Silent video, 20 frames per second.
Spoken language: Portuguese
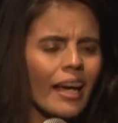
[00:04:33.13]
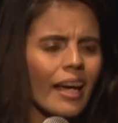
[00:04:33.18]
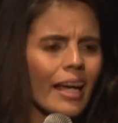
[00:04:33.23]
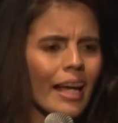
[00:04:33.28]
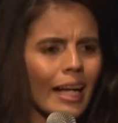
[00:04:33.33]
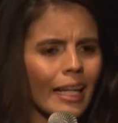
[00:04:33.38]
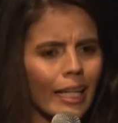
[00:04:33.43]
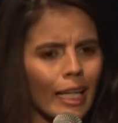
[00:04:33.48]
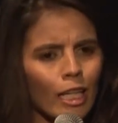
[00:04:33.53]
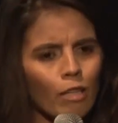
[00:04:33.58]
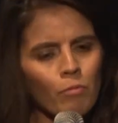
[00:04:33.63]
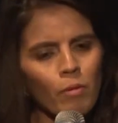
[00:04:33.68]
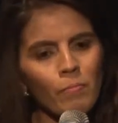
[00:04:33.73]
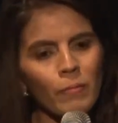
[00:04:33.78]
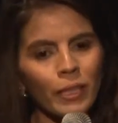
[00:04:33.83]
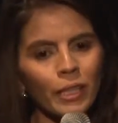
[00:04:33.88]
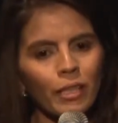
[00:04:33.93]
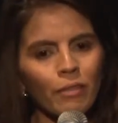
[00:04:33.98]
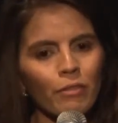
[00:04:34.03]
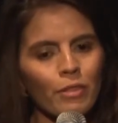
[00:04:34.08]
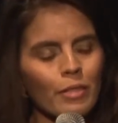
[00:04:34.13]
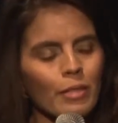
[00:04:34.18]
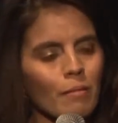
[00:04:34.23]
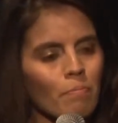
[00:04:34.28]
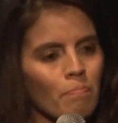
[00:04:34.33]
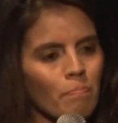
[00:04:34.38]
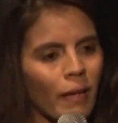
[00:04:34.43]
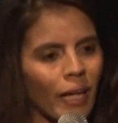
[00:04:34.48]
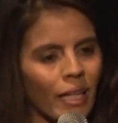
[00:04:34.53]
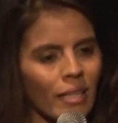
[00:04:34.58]
é aquele momento que você
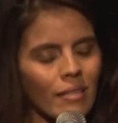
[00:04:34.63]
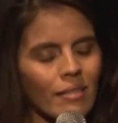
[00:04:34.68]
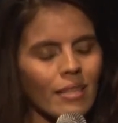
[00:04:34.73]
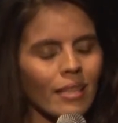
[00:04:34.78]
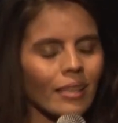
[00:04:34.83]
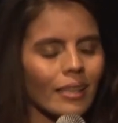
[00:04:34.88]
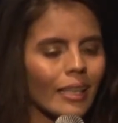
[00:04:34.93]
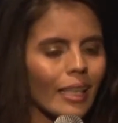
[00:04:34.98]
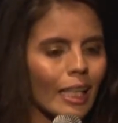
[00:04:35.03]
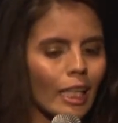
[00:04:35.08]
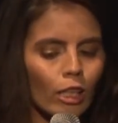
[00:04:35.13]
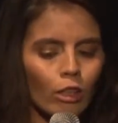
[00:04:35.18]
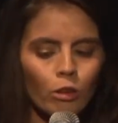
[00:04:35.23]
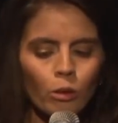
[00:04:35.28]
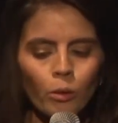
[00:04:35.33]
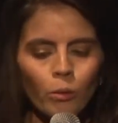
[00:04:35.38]
pensa em